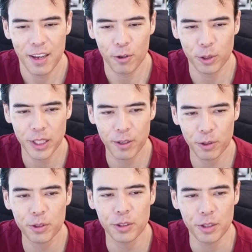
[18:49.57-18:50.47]
5000
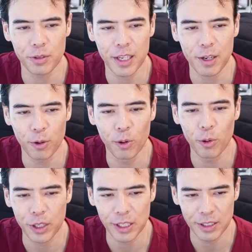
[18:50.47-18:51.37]
億っていうのは結構
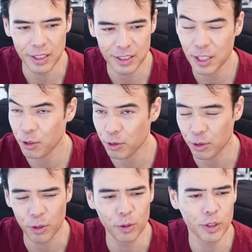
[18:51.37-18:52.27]
大きいんですね。一つ
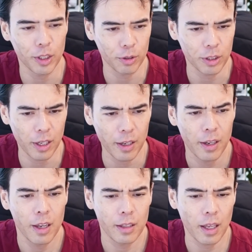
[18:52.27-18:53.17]
の業者として。
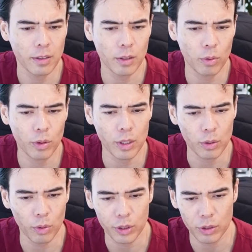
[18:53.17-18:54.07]
なのでどこに
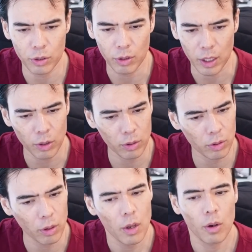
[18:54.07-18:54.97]
投資するのか。ちょっ
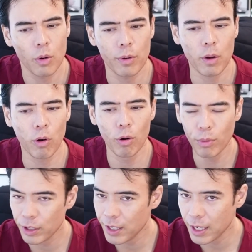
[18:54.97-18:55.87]
とこれは
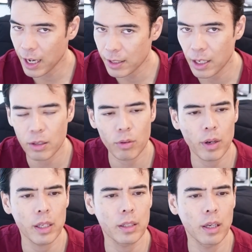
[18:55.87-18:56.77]
コモディティ関連と
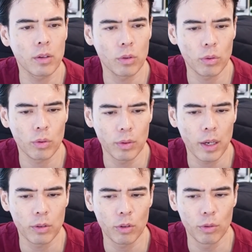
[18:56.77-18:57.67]
かにどんどんな
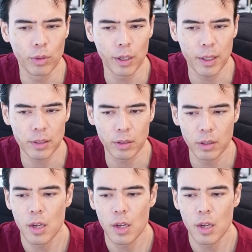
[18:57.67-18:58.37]
ると思います。